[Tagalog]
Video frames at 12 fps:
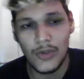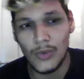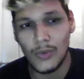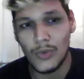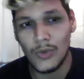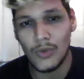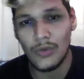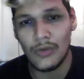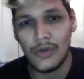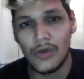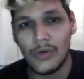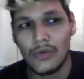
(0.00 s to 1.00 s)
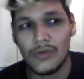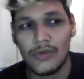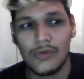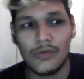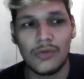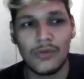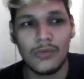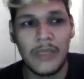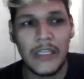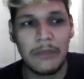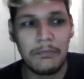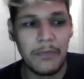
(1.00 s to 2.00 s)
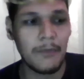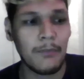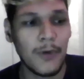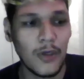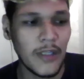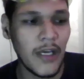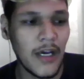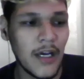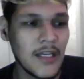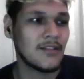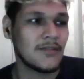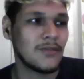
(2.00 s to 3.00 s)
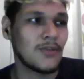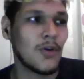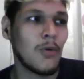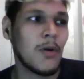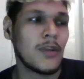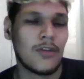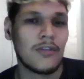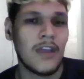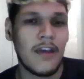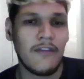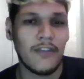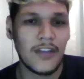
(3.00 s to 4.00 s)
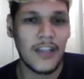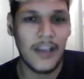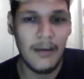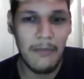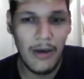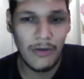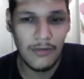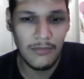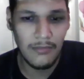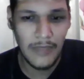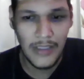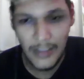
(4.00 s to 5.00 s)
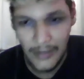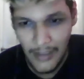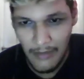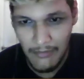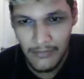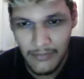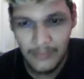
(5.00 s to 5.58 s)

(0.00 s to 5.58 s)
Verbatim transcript: to you know, to meet people na no one could ever think about meeting them